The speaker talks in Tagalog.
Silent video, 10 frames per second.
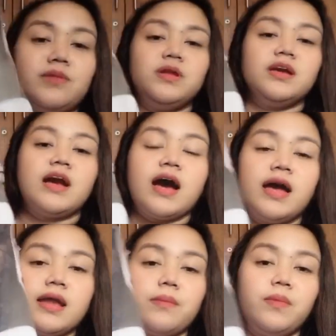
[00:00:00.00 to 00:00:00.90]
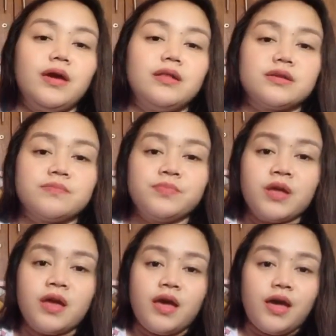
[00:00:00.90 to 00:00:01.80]
naghahanap. Ayan,
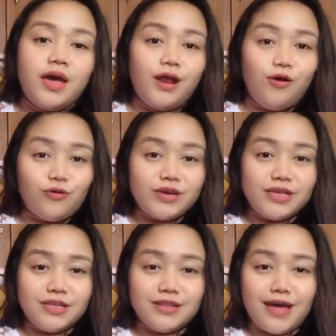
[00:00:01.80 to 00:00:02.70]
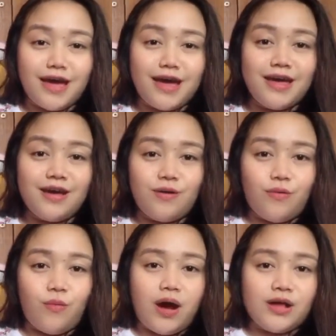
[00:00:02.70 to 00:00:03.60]
Hello Kitty na
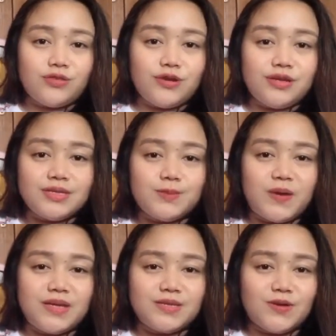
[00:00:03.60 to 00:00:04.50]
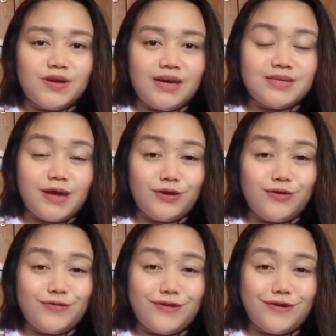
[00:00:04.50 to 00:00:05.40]
water dispenser, guys. Ang
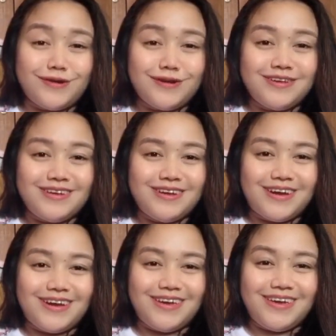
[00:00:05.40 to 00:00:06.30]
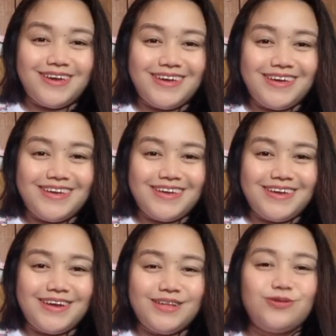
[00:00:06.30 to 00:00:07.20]
cute, no?
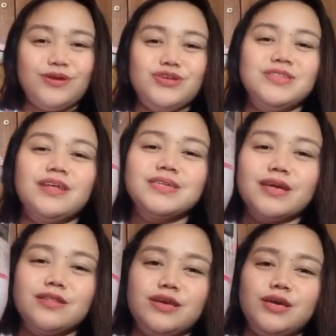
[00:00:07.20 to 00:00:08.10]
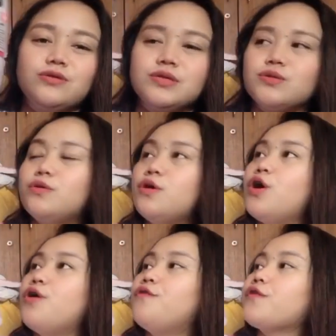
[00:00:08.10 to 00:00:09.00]
Ayan. Original Sanrio. So,
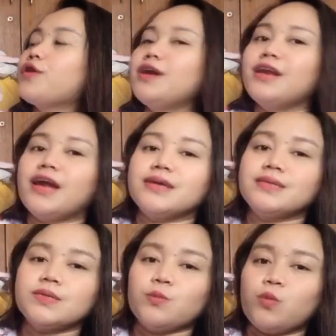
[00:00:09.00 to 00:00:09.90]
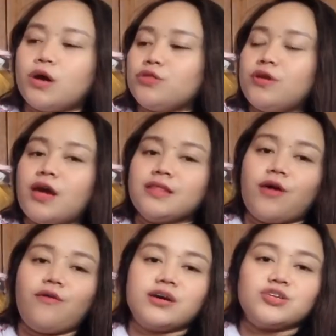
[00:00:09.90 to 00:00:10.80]
4 glasses of water yata yung
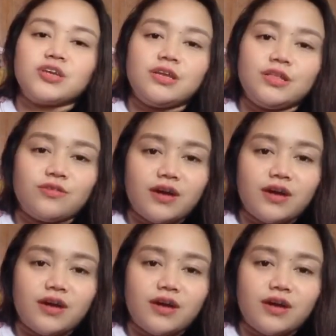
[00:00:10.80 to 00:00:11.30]
kasya dito. Ayan.